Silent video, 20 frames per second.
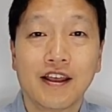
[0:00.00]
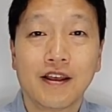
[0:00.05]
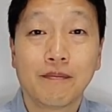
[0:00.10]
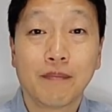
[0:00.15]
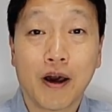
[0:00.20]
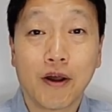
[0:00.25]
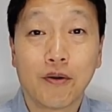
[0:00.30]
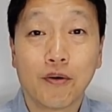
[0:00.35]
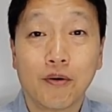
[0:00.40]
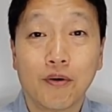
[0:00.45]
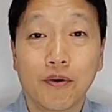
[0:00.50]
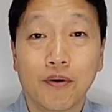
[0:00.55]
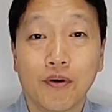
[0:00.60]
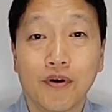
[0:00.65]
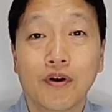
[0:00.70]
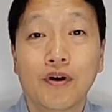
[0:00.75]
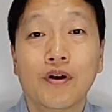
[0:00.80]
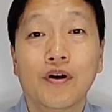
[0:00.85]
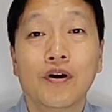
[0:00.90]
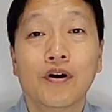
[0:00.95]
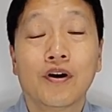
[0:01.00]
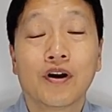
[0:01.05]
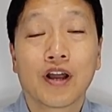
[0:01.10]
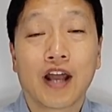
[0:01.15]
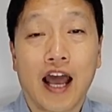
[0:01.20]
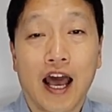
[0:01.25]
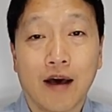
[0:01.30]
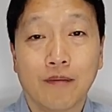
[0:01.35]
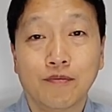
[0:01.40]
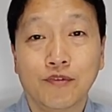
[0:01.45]
바로
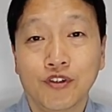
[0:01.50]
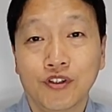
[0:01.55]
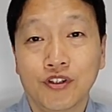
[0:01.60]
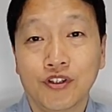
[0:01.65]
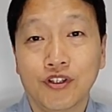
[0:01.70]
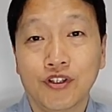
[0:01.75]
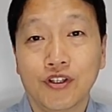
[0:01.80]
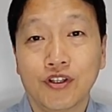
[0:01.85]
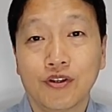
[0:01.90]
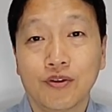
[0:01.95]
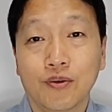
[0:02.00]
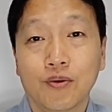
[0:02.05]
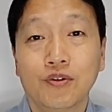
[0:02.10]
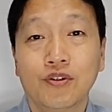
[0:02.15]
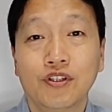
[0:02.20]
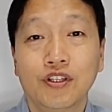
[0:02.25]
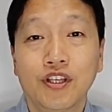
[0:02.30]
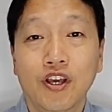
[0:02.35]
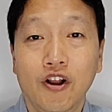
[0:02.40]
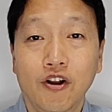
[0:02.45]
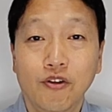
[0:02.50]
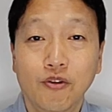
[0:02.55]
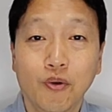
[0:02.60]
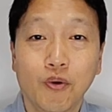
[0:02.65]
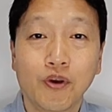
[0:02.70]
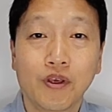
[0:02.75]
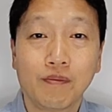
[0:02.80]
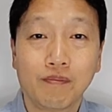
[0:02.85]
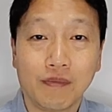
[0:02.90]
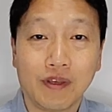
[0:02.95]
가문 또는
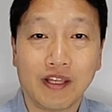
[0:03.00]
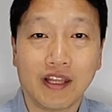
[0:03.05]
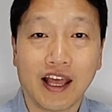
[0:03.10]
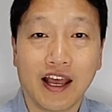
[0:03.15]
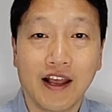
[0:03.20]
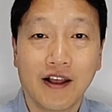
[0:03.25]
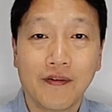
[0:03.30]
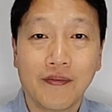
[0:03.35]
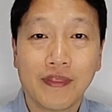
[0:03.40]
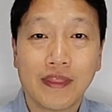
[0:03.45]
혈통입니다.